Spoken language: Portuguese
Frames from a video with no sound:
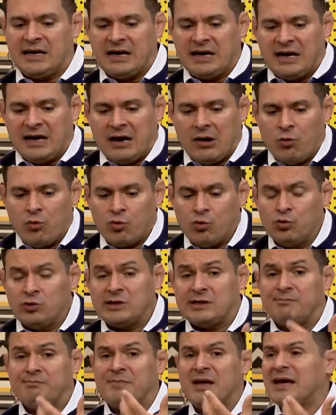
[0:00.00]
é,
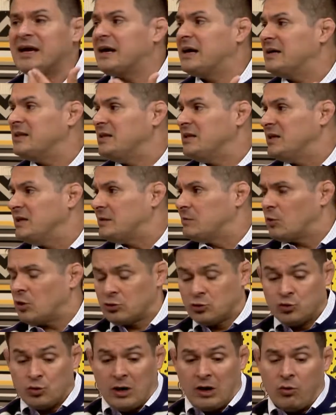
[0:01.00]
alguns
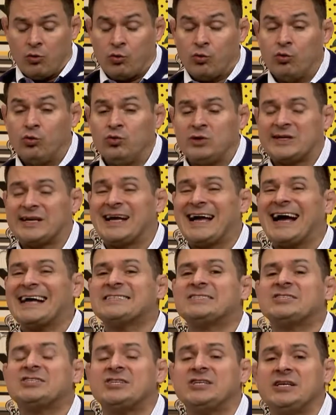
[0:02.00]
mecanismos, alguns
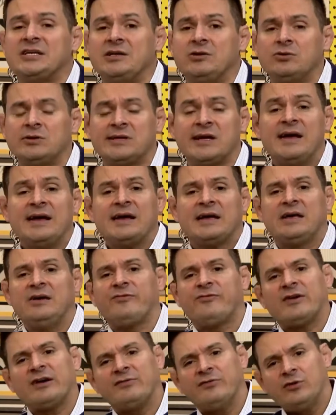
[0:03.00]
gatilhos que
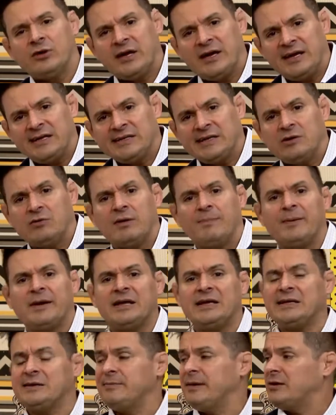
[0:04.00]
favorecem o
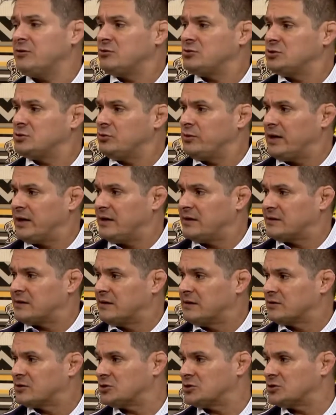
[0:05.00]
aparecimento de doença.